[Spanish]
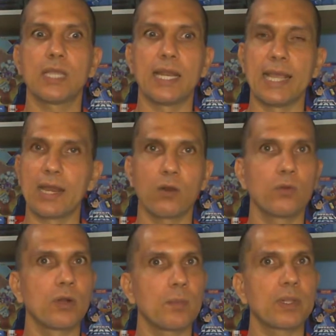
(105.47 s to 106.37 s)
tenerlo
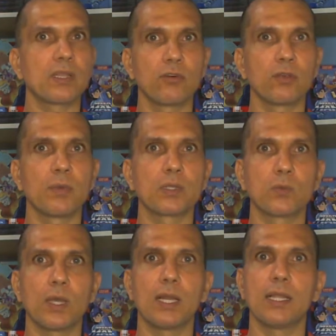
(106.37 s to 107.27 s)
en una plataforma
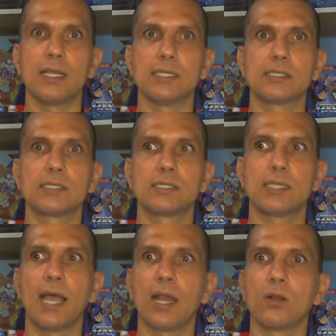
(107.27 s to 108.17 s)
actual
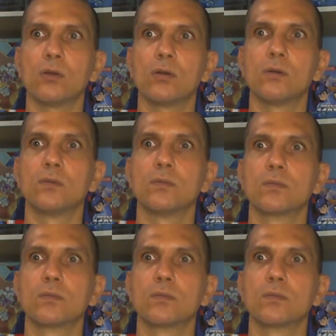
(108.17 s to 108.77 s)
es algo,